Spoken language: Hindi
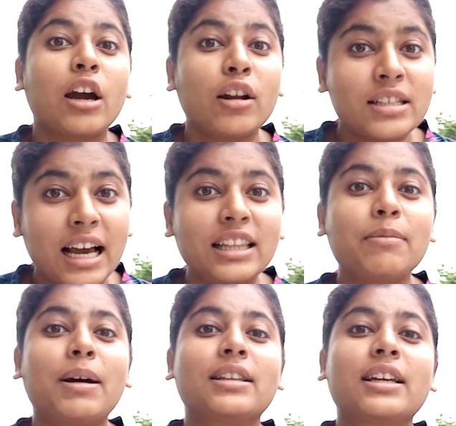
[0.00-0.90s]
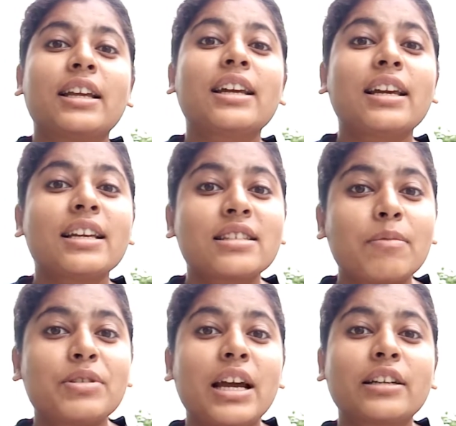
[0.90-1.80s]
और साथ ही बात करेंगे कि किस
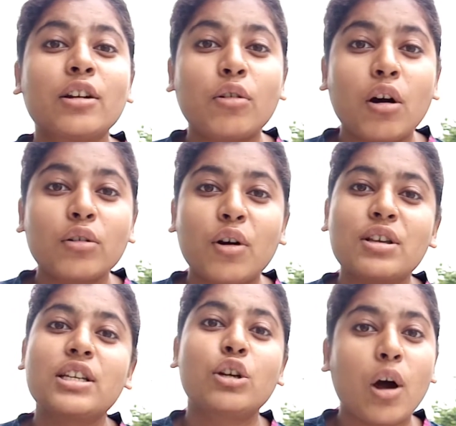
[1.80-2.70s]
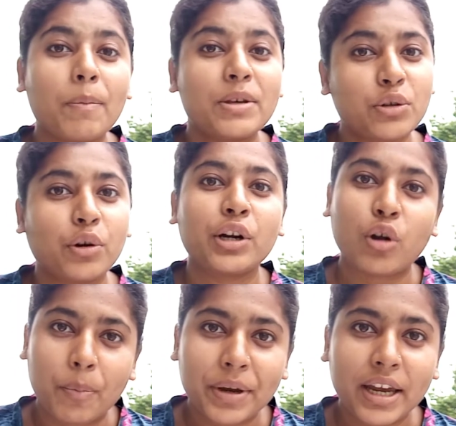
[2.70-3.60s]
सब्जेक्ट के कौन कौन से टॉप स्कोरिंग
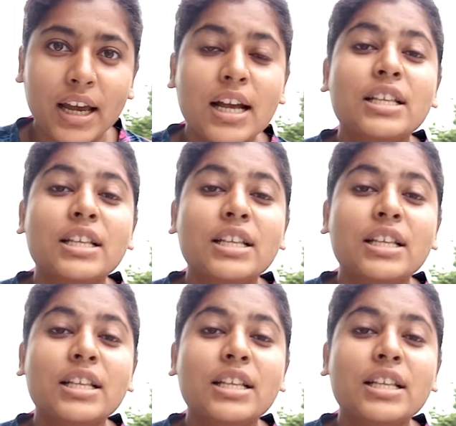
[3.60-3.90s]
टॉपिक है